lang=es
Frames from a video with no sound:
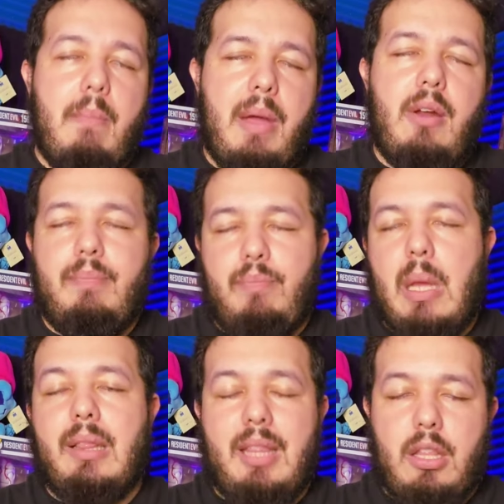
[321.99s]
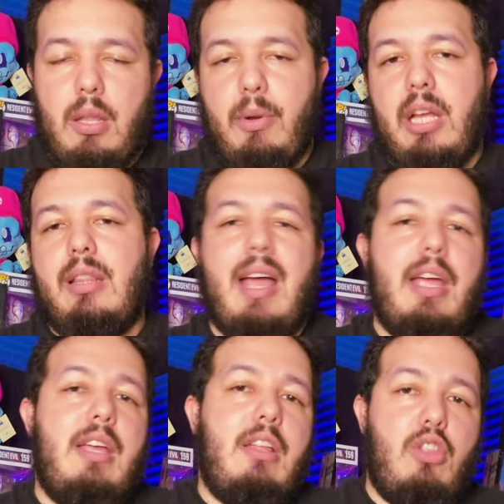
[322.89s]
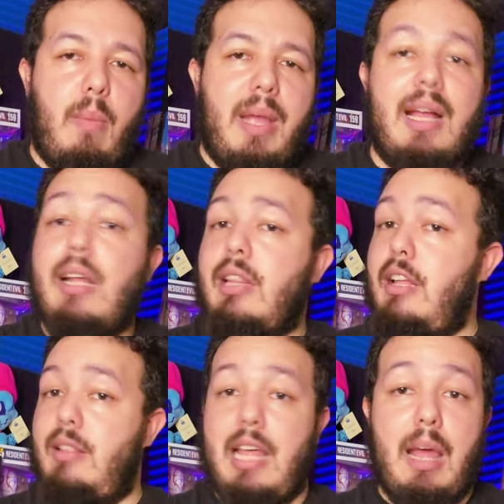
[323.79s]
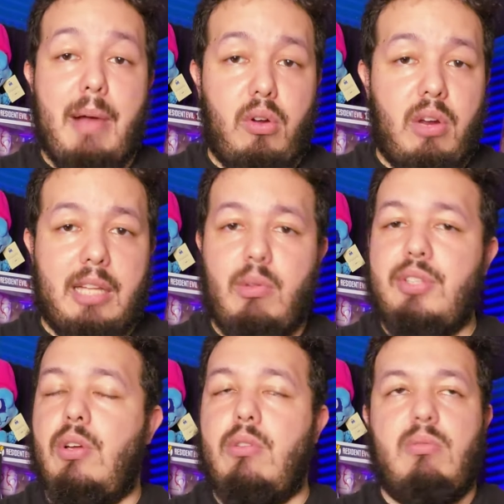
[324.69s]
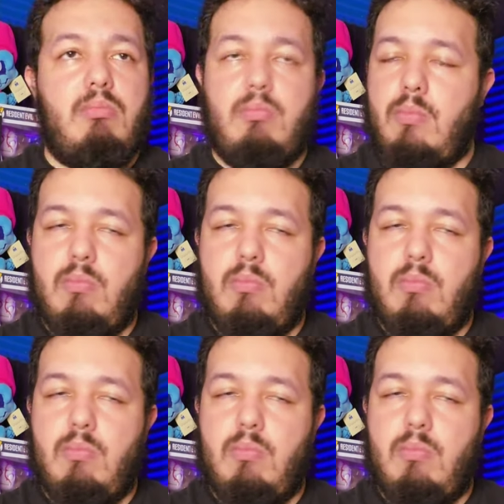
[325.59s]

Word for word: Pero entiendo por qué está ahí. No me encanta nada malo con la actuación.